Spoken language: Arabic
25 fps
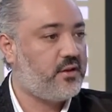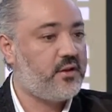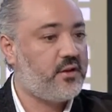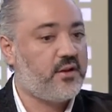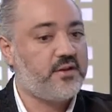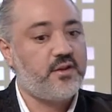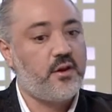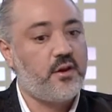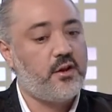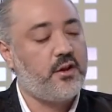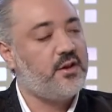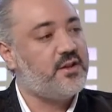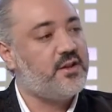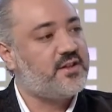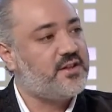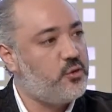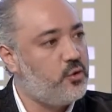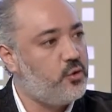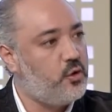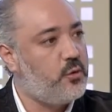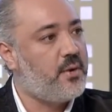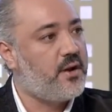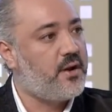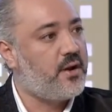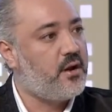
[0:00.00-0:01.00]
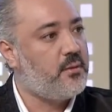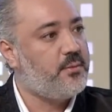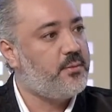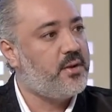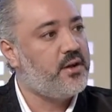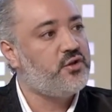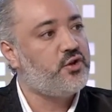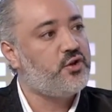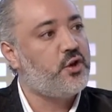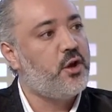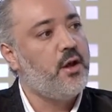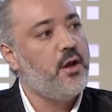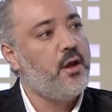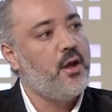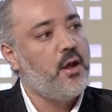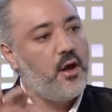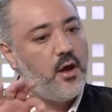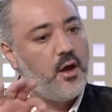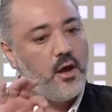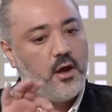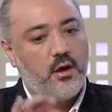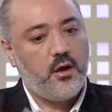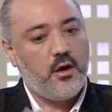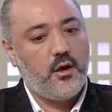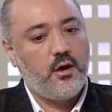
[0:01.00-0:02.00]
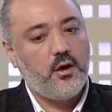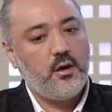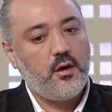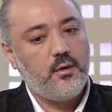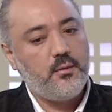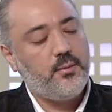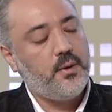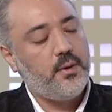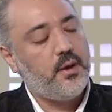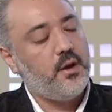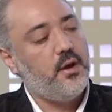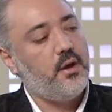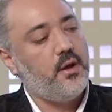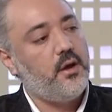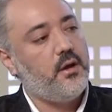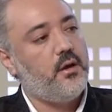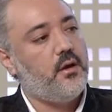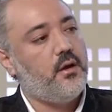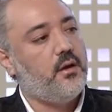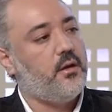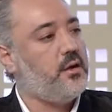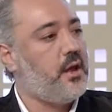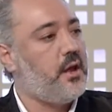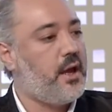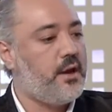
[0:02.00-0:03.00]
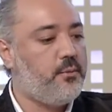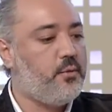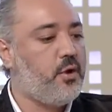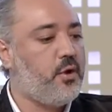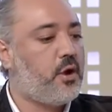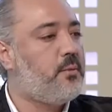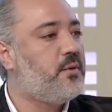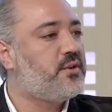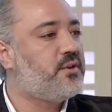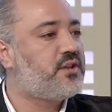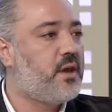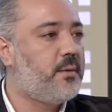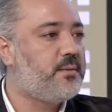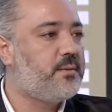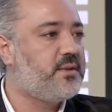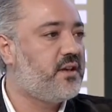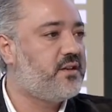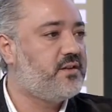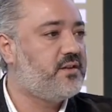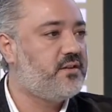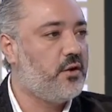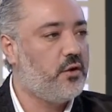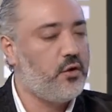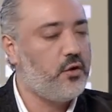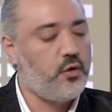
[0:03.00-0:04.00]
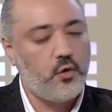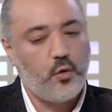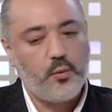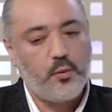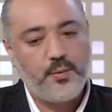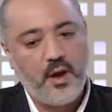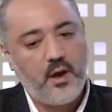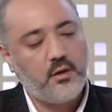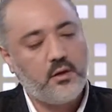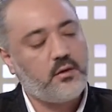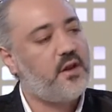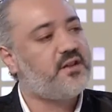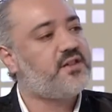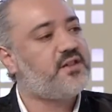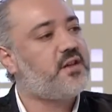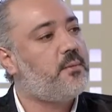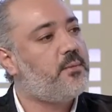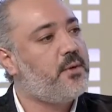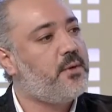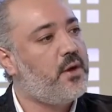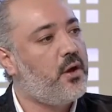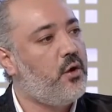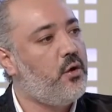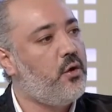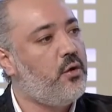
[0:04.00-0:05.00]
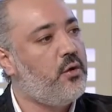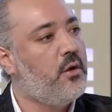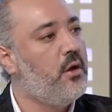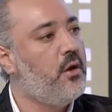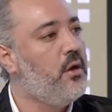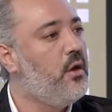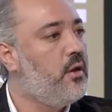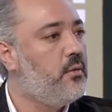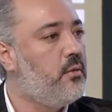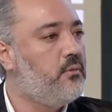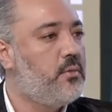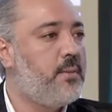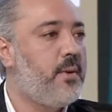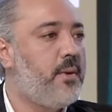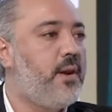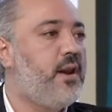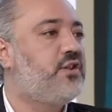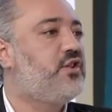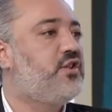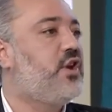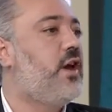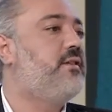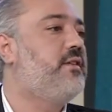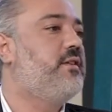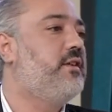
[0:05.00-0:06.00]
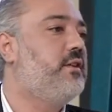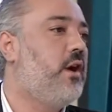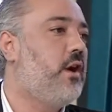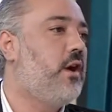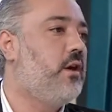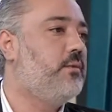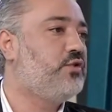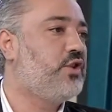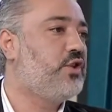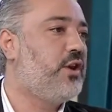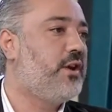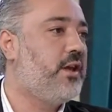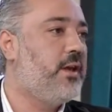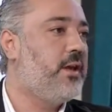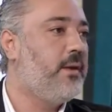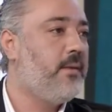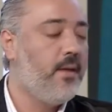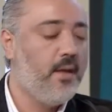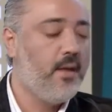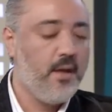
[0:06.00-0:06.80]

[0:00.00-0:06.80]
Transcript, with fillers: فتره صار ينزلوا له برامج آه بي يعني بيكبس كبسه زر وبيحط اصابعه ببلش يعطي نغم شرقي